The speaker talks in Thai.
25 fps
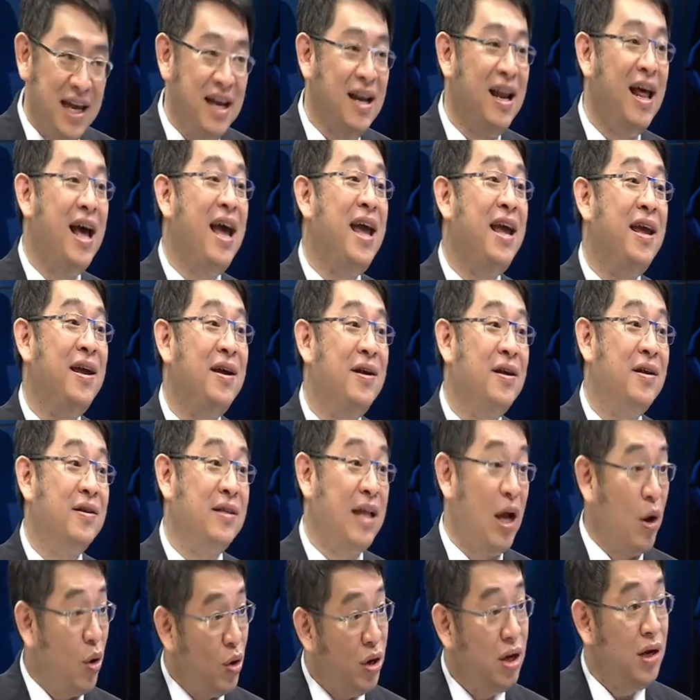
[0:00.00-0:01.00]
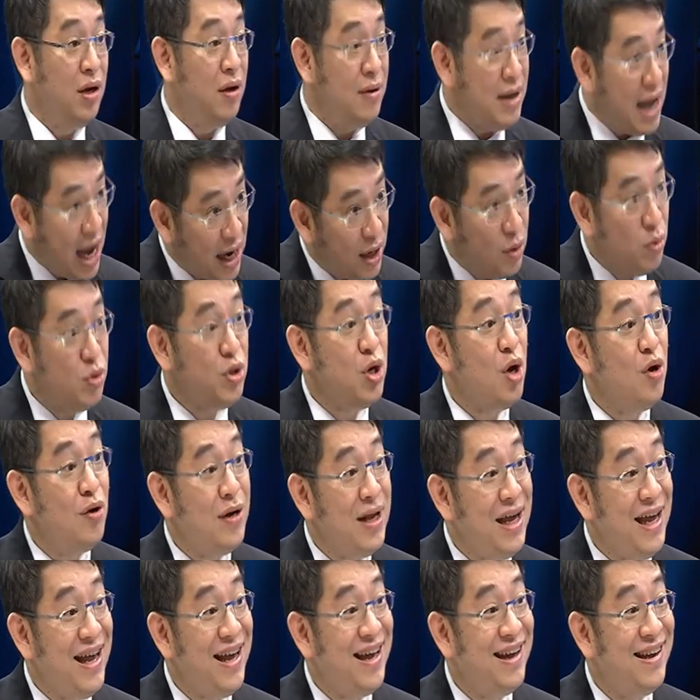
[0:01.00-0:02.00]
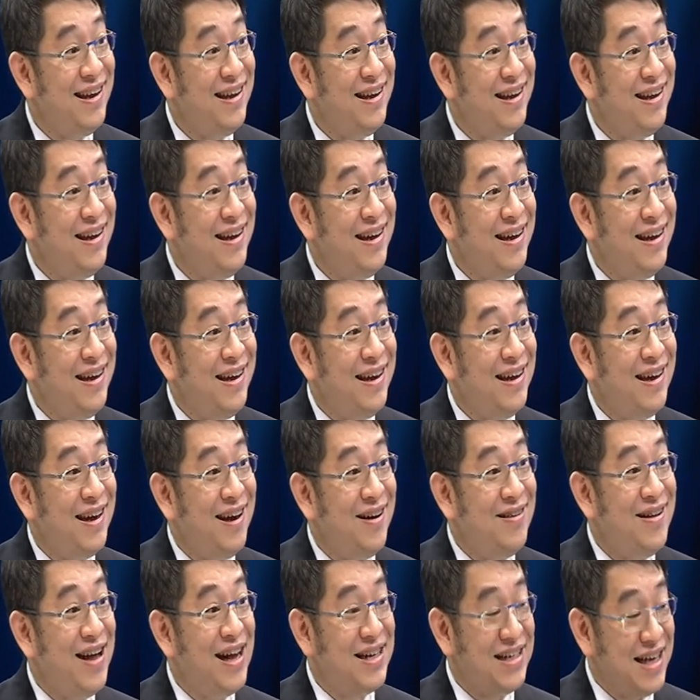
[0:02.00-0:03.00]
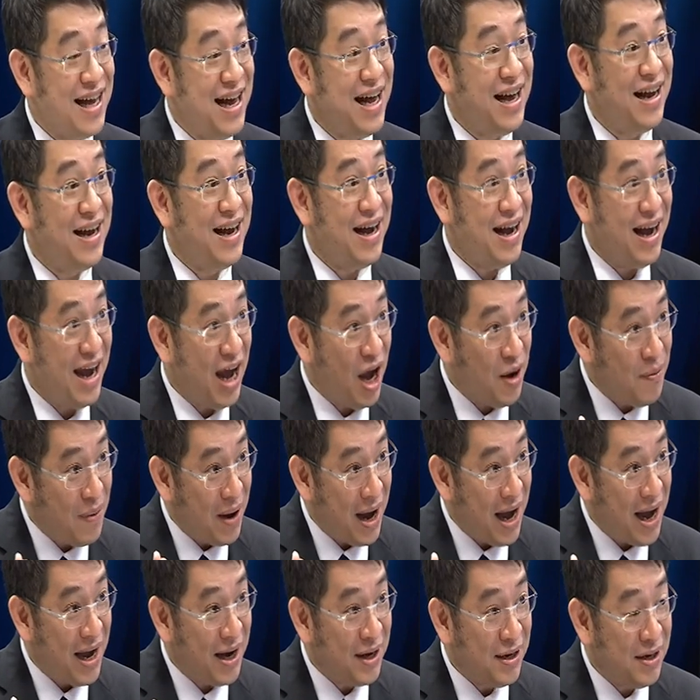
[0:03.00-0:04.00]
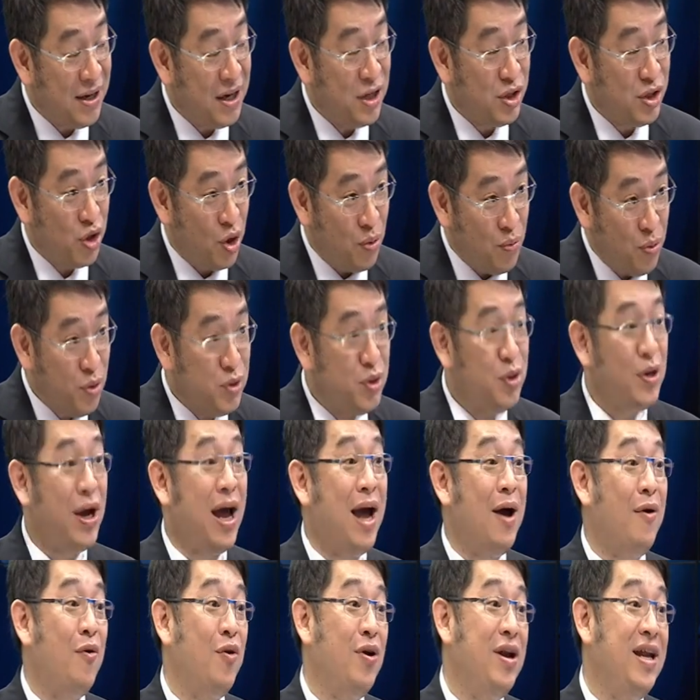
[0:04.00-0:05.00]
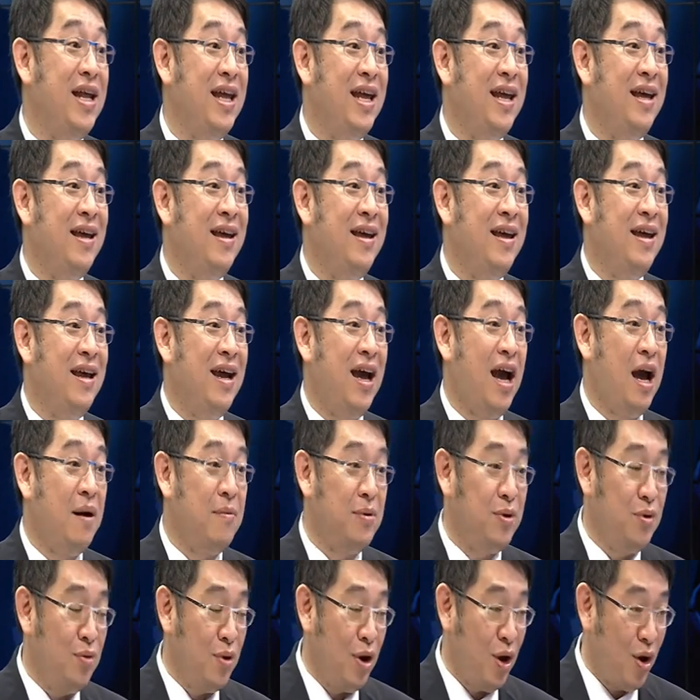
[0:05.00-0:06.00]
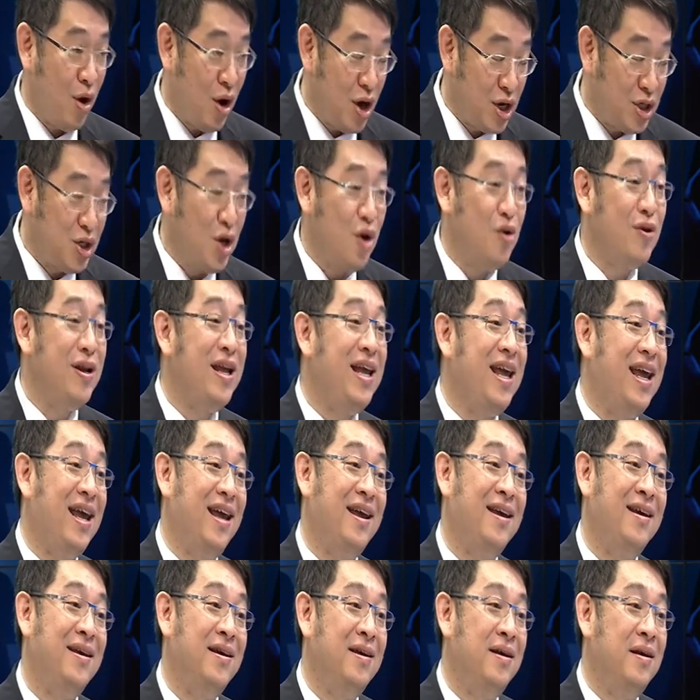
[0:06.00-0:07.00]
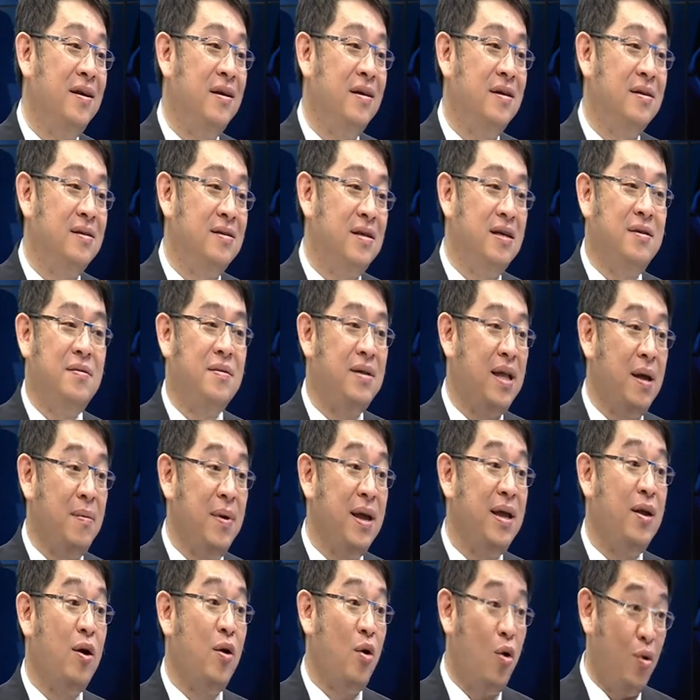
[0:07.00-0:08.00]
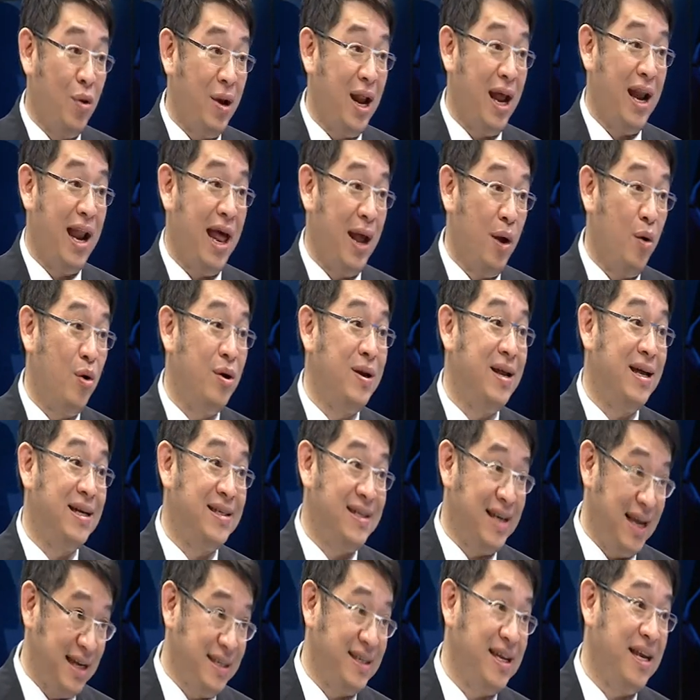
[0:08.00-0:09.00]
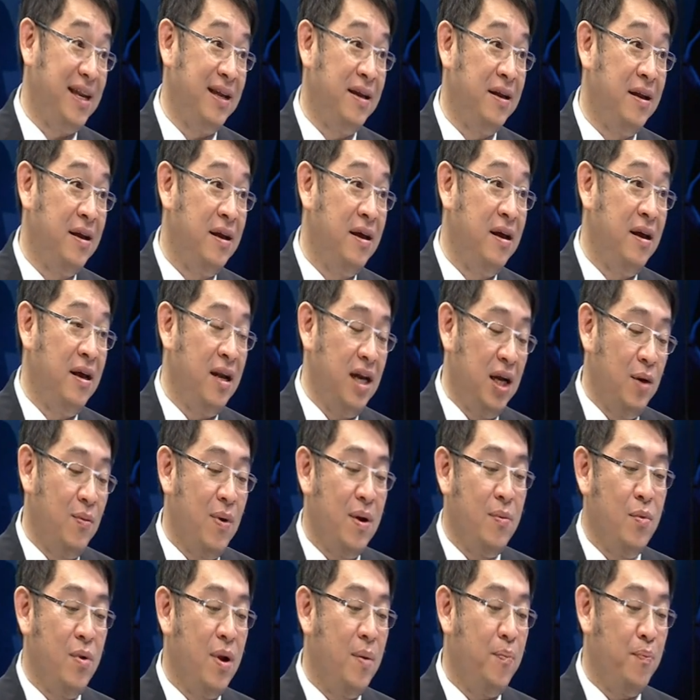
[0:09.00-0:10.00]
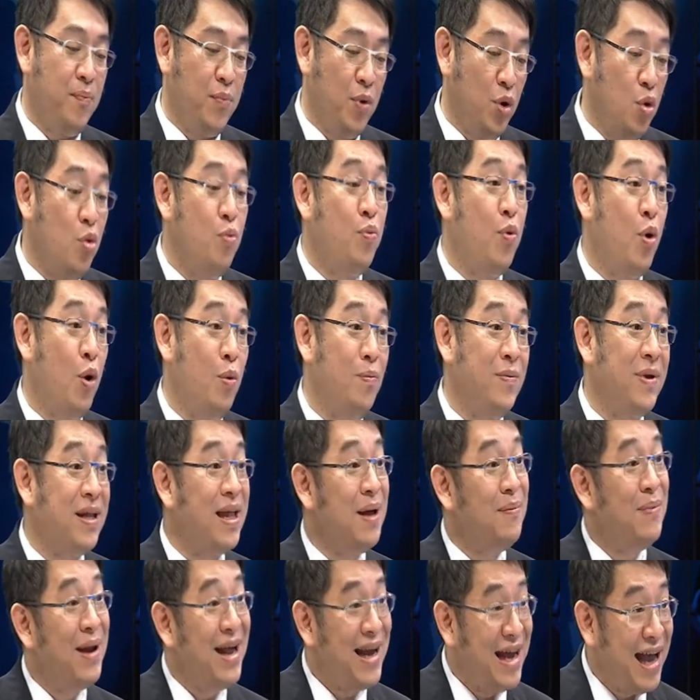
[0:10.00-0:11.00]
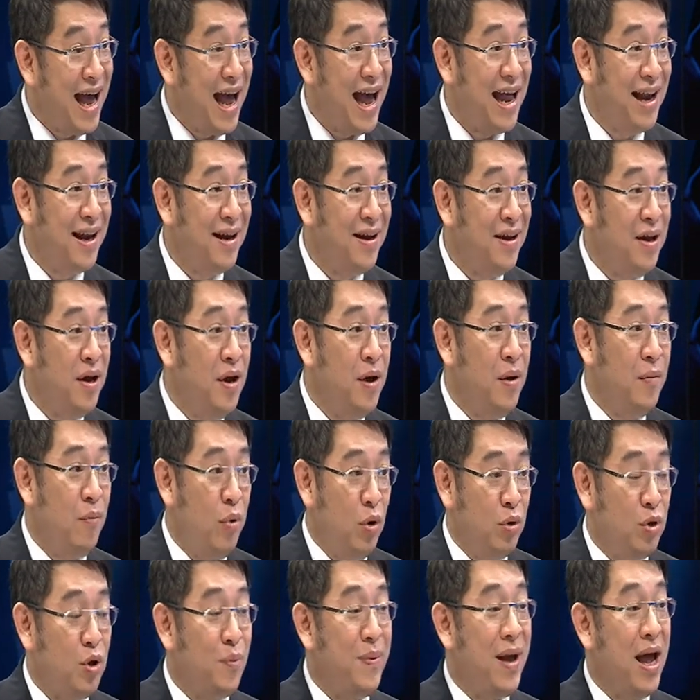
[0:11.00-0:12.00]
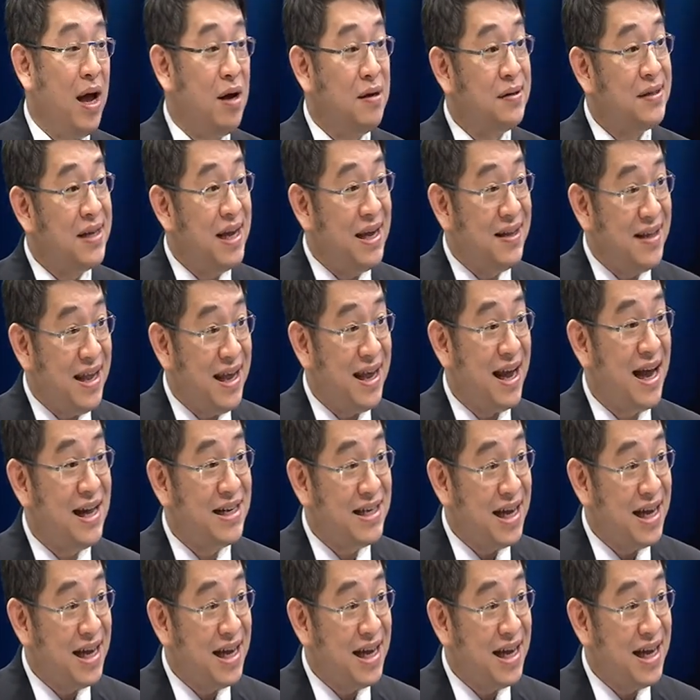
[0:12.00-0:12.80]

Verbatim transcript: ยิงเลยแต่คนอื่นเขาอยากดูช่องนี้เขาอยากจะเข้ามาชมผู้สื่อข่าวคนนี้เข้ามาดูละครช่องนี้ซึ่งจะทำให้คนหลายๆคนเนี่ยเสียสิทธิ์หรือว่าลูกผมจะทำรายงานผมต้องไปเอาสถิติ